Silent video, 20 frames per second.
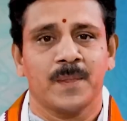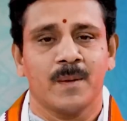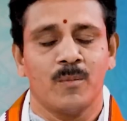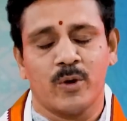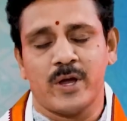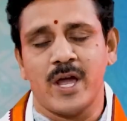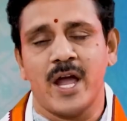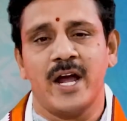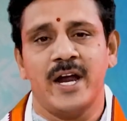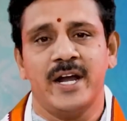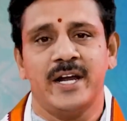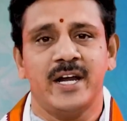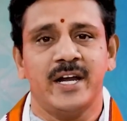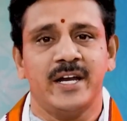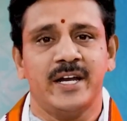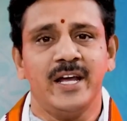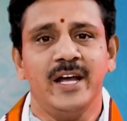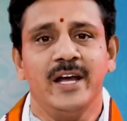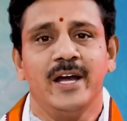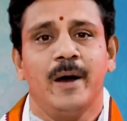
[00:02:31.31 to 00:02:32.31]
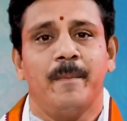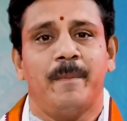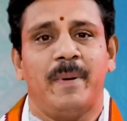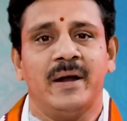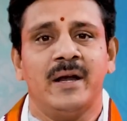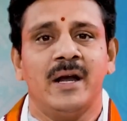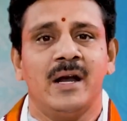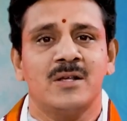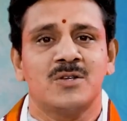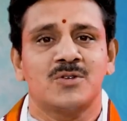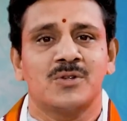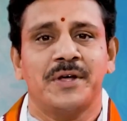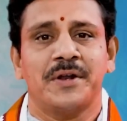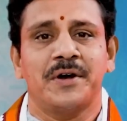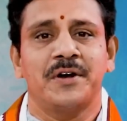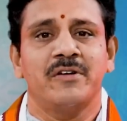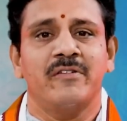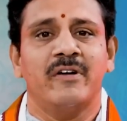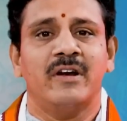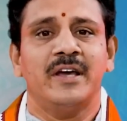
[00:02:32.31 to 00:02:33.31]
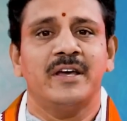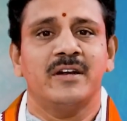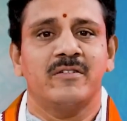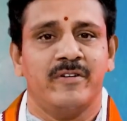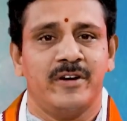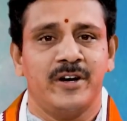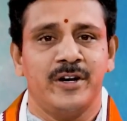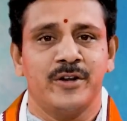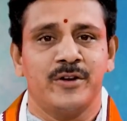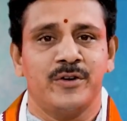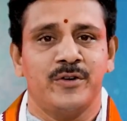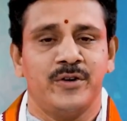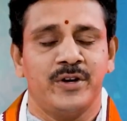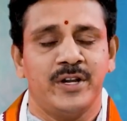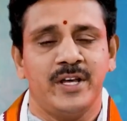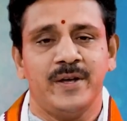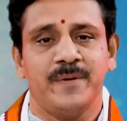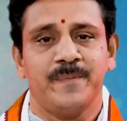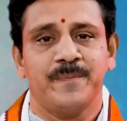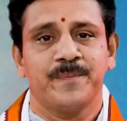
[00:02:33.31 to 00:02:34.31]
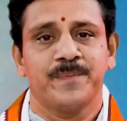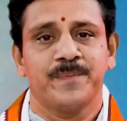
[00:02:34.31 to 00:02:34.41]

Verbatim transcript: ముఖ్యంగా ఏంటంటే పన్నెండు జూలై రెండు వేల ఇరవై రెండు నుండి